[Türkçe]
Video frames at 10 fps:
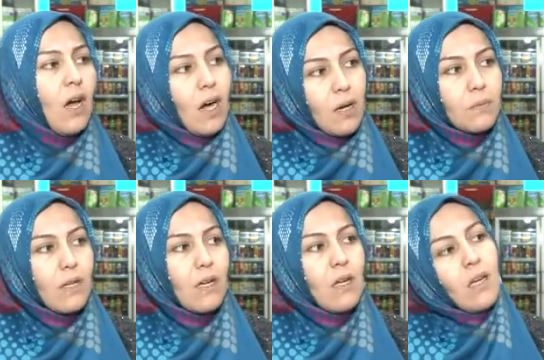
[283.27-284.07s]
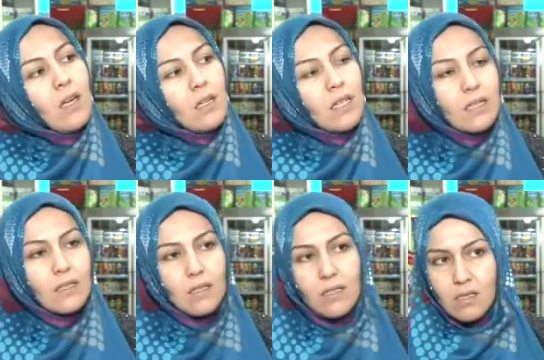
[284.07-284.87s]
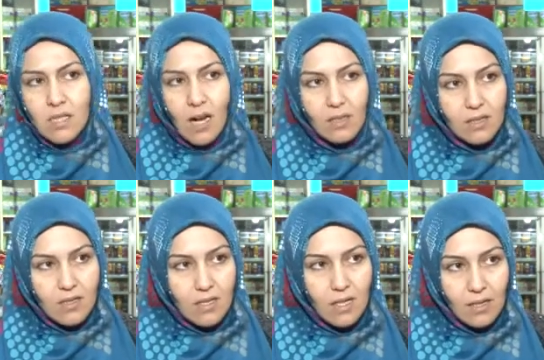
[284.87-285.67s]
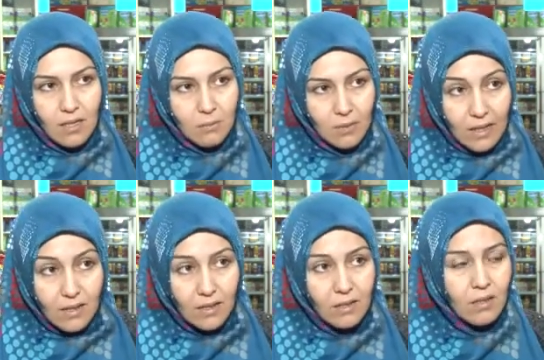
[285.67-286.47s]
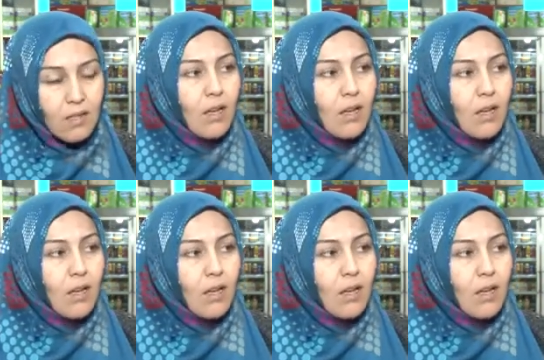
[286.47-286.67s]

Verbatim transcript: Abla getir çaldığın sigaralarımı getir.